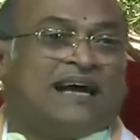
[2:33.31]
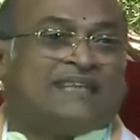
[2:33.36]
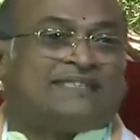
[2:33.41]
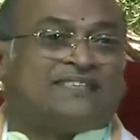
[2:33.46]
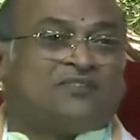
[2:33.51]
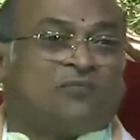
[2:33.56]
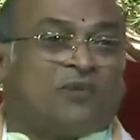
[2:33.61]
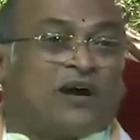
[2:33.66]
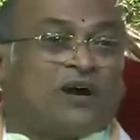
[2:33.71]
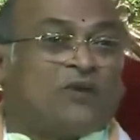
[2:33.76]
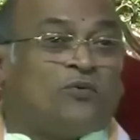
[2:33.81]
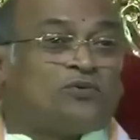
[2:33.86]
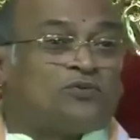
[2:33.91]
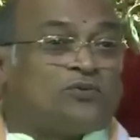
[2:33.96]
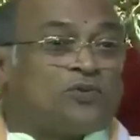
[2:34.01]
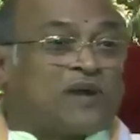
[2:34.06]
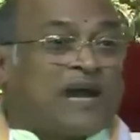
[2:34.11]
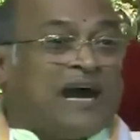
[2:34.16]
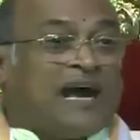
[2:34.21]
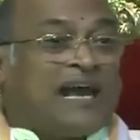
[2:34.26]
అంచేది
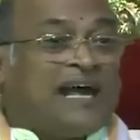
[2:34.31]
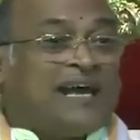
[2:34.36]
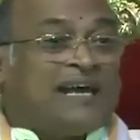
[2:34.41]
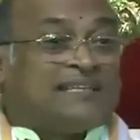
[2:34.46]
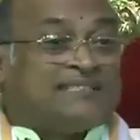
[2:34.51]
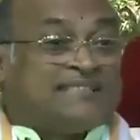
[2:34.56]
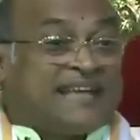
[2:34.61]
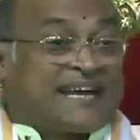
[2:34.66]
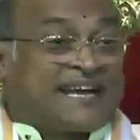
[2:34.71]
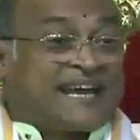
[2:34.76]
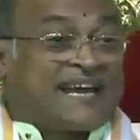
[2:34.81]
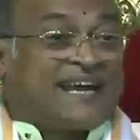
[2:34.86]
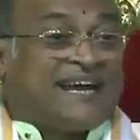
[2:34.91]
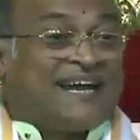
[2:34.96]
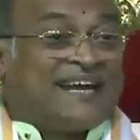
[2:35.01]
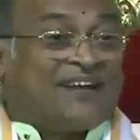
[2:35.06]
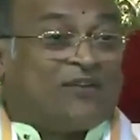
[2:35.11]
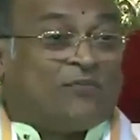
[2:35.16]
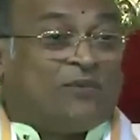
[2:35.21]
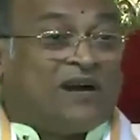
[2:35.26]
భగవంతుడు కాలాన్ని
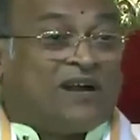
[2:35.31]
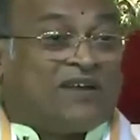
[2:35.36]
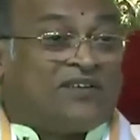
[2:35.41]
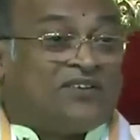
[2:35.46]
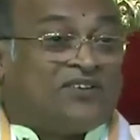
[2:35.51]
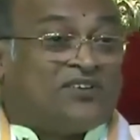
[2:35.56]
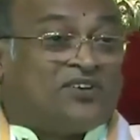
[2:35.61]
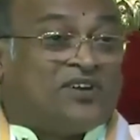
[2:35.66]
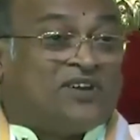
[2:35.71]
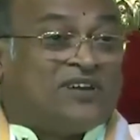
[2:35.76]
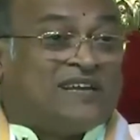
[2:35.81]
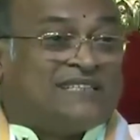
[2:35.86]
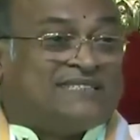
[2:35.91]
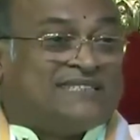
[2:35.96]
చక్రంగా నిర్మాణం చేశాడు